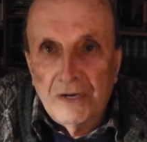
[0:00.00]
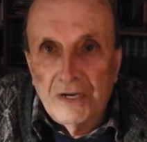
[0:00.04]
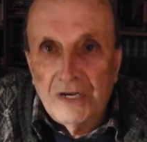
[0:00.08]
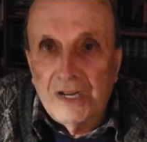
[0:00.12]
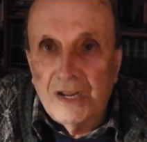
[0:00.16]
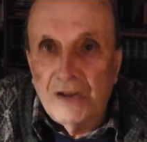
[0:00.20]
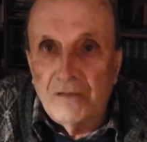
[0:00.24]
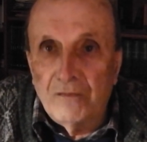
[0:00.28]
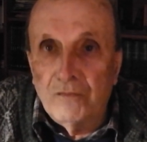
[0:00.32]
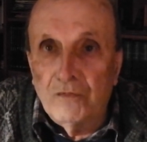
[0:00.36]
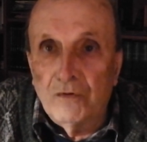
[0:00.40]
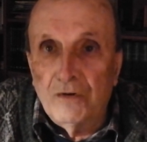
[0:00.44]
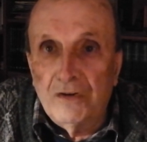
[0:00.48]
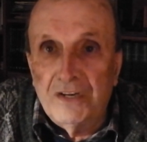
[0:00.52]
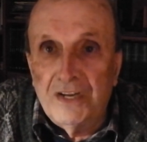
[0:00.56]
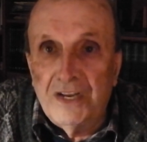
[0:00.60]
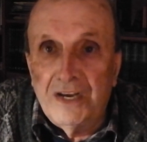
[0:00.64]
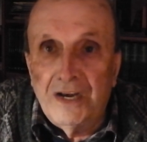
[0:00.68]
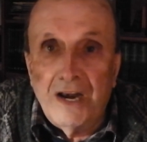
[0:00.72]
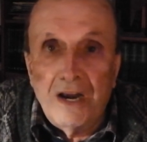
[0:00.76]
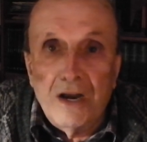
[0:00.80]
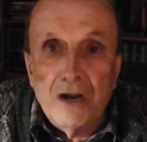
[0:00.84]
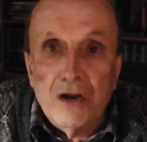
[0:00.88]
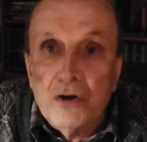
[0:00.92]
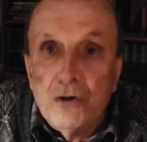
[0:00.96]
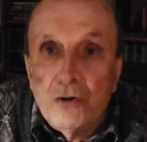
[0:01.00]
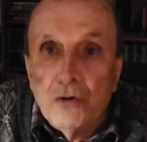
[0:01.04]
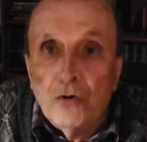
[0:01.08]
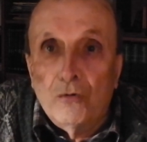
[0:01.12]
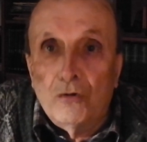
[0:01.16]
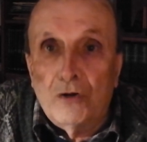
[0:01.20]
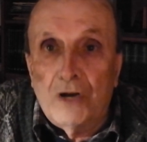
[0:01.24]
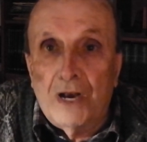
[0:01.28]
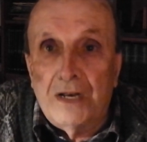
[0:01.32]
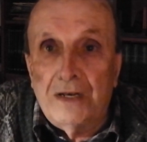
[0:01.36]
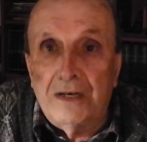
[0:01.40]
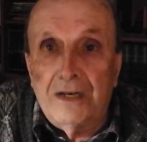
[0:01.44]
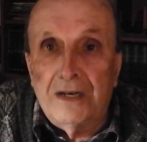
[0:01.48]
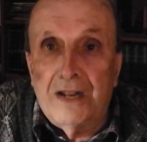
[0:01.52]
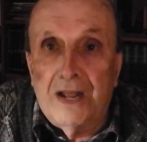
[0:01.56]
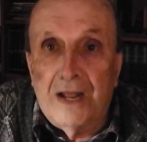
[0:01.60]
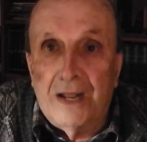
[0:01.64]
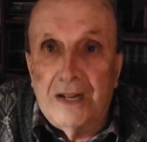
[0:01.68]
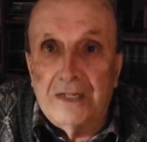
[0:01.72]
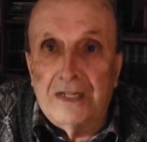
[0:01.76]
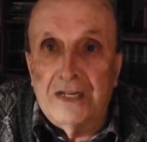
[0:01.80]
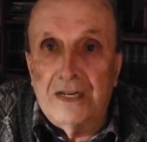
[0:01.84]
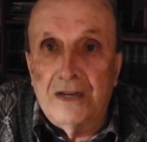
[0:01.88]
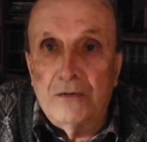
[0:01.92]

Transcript: che vuol dire non andate